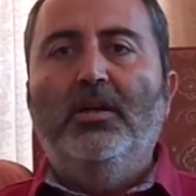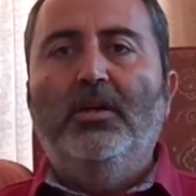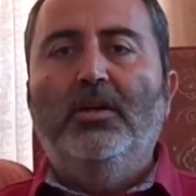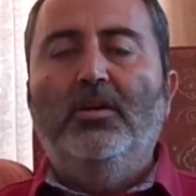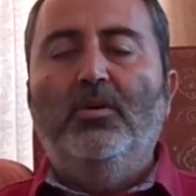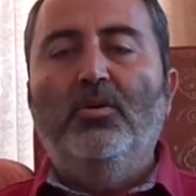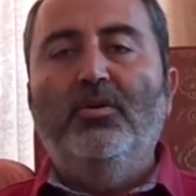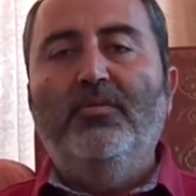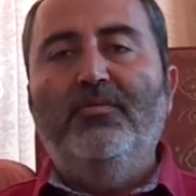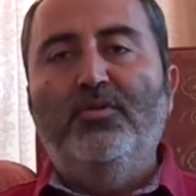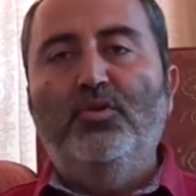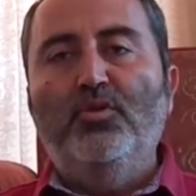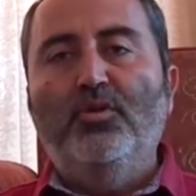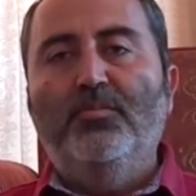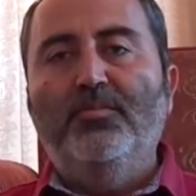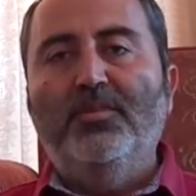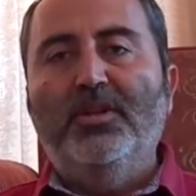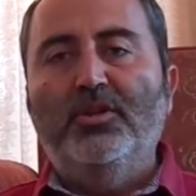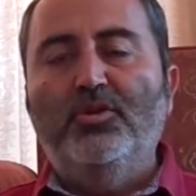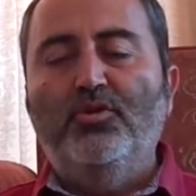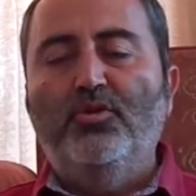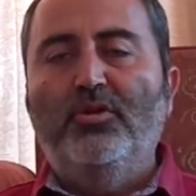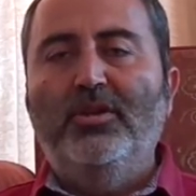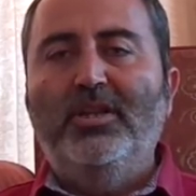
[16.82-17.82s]
O
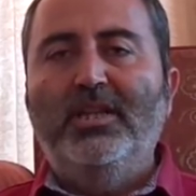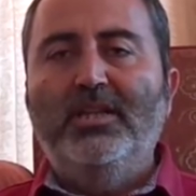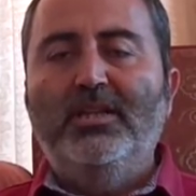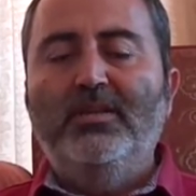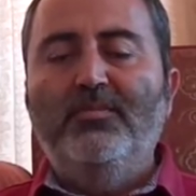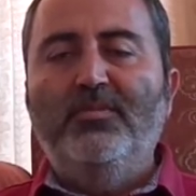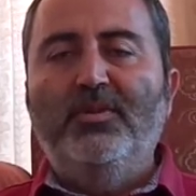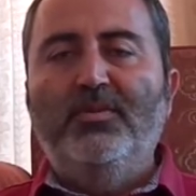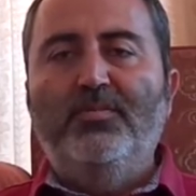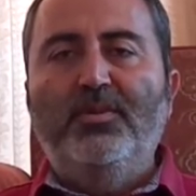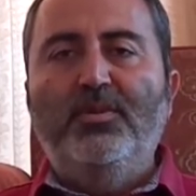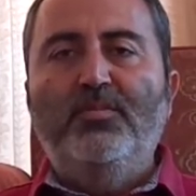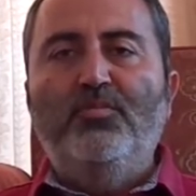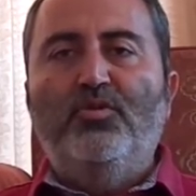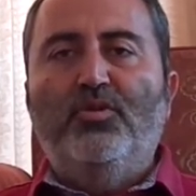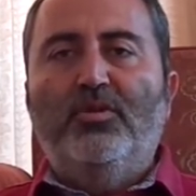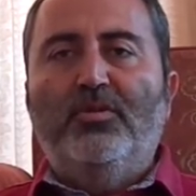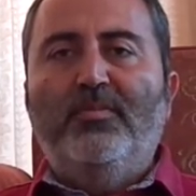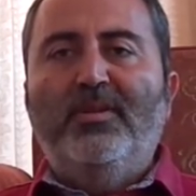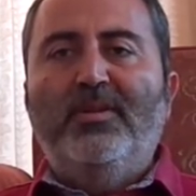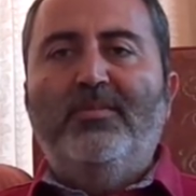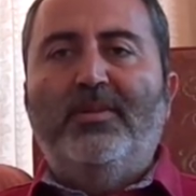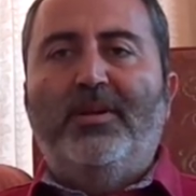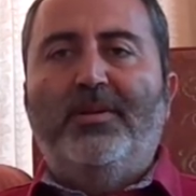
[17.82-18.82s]
videomda söyledim mi
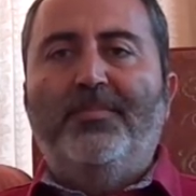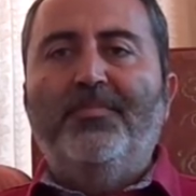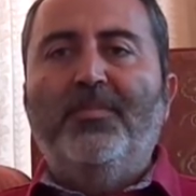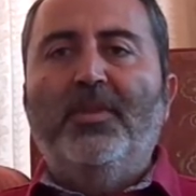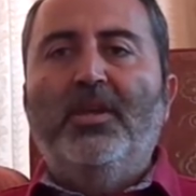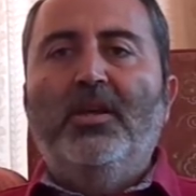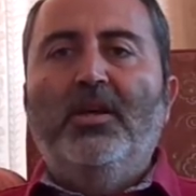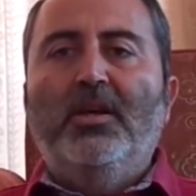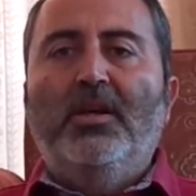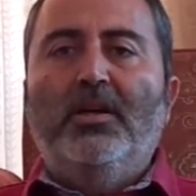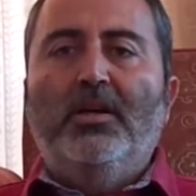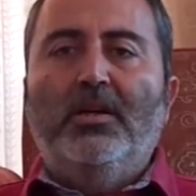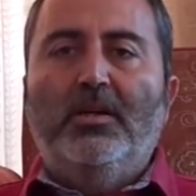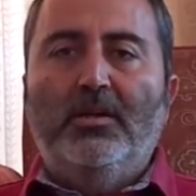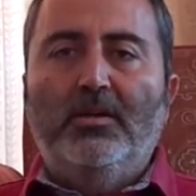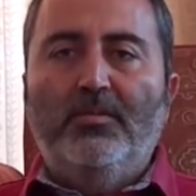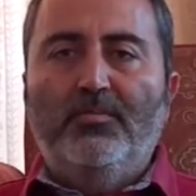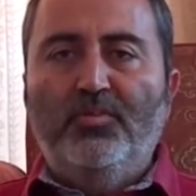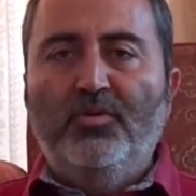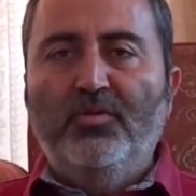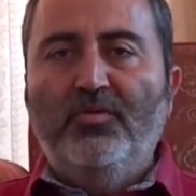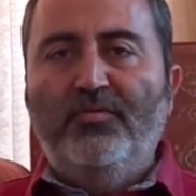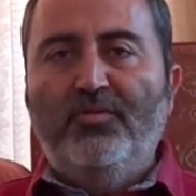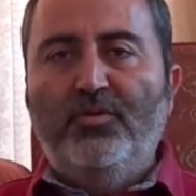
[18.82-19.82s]
bilmiyorum ama
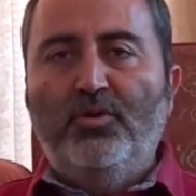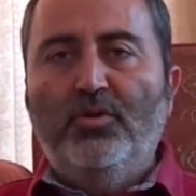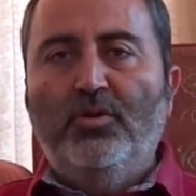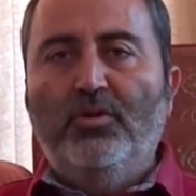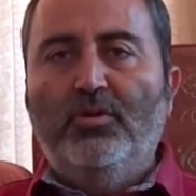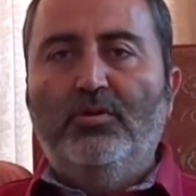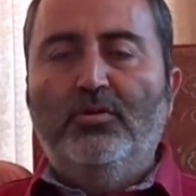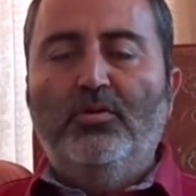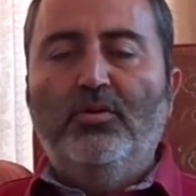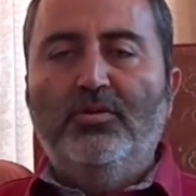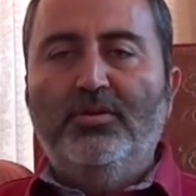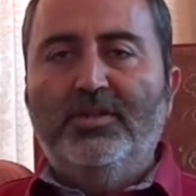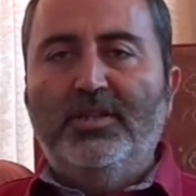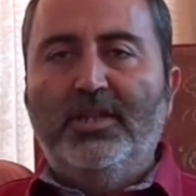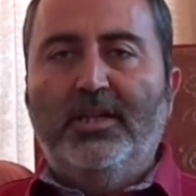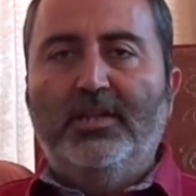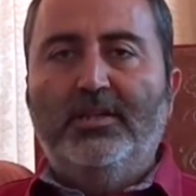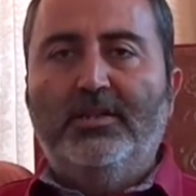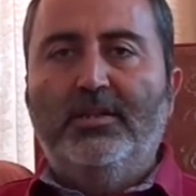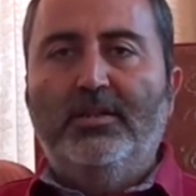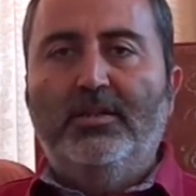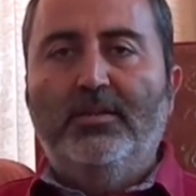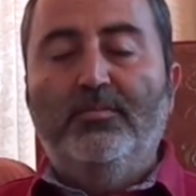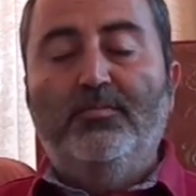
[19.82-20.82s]
bu video dostlar